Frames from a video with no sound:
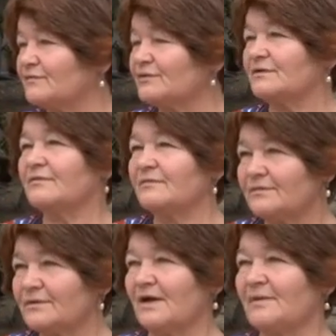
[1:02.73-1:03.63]
Вот
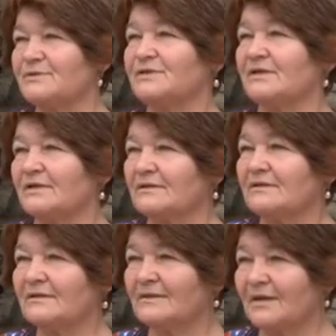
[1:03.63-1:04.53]
аптека.
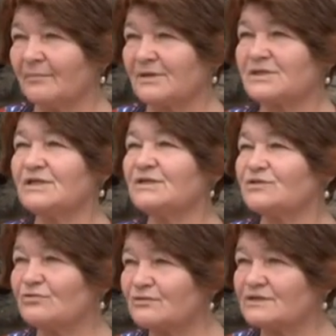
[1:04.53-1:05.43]
Пошли
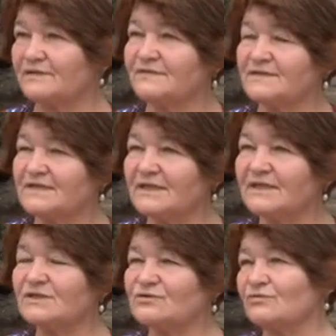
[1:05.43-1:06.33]
инструкции,
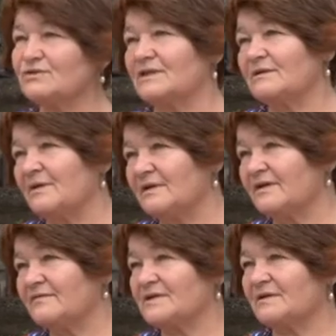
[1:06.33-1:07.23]
все инструкции на
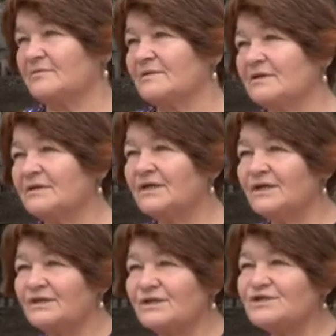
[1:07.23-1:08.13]
молдавском.
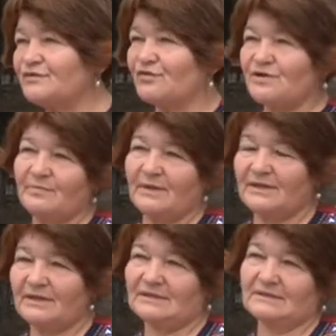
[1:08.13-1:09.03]
Ничего не
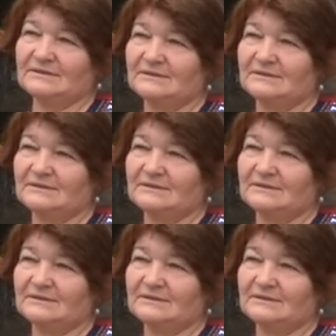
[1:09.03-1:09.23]
понятно.